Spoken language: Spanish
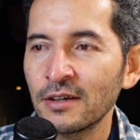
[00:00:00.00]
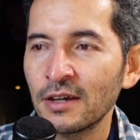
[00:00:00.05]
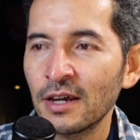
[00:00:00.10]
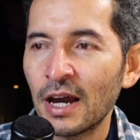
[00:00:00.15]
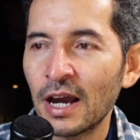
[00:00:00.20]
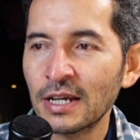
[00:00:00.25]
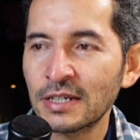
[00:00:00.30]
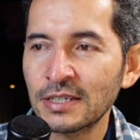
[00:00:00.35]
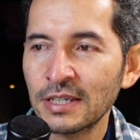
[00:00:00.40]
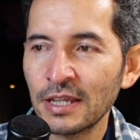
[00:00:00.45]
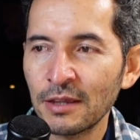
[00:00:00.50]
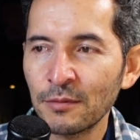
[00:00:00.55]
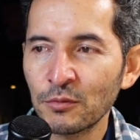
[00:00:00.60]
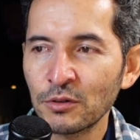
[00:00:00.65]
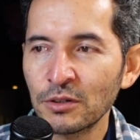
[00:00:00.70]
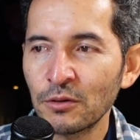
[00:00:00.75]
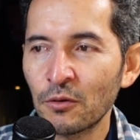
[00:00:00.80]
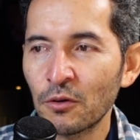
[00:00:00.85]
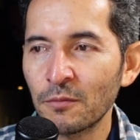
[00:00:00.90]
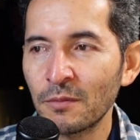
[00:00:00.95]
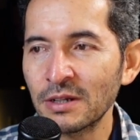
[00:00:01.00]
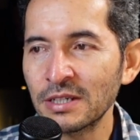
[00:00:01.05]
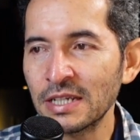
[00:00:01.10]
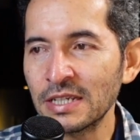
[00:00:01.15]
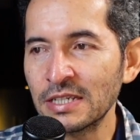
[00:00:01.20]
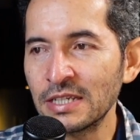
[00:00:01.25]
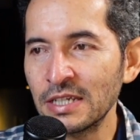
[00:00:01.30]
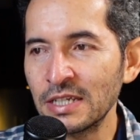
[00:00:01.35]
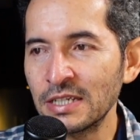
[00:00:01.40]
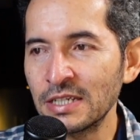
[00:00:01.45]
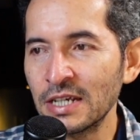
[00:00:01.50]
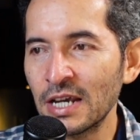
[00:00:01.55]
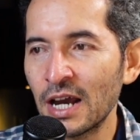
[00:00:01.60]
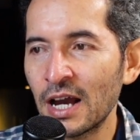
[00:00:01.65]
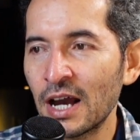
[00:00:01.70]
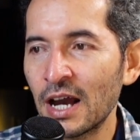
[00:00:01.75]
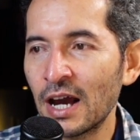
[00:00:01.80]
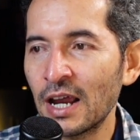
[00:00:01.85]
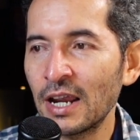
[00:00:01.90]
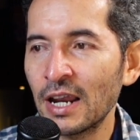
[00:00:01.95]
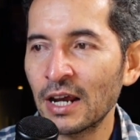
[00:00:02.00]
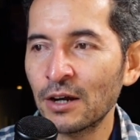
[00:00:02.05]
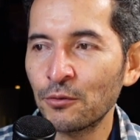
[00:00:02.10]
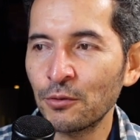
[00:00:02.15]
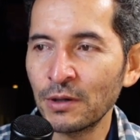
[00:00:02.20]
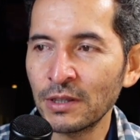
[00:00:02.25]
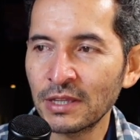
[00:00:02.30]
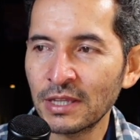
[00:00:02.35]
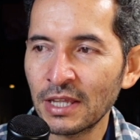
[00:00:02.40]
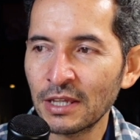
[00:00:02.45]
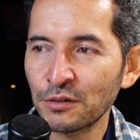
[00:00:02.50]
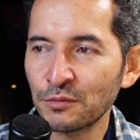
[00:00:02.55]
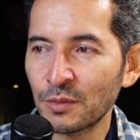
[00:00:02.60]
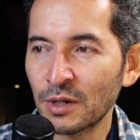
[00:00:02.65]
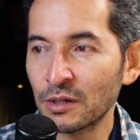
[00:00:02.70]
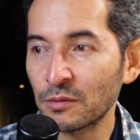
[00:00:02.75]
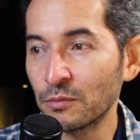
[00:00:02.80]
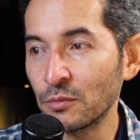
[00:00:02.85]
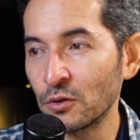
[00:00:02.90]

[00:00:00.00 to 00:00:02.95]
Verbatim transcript: Accedemos de forma sencilla a la cuenta de Smart